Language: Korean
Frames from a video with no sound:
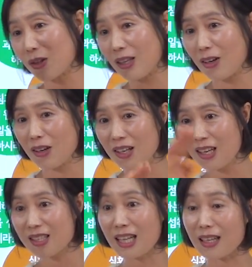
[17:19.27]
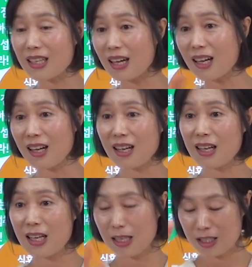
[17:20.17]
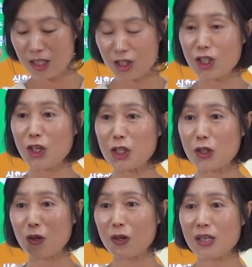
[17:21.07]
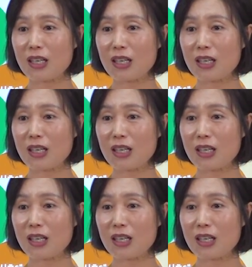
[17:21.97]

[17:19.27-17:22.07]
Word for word: 어때요? 장기가 직진형이죠.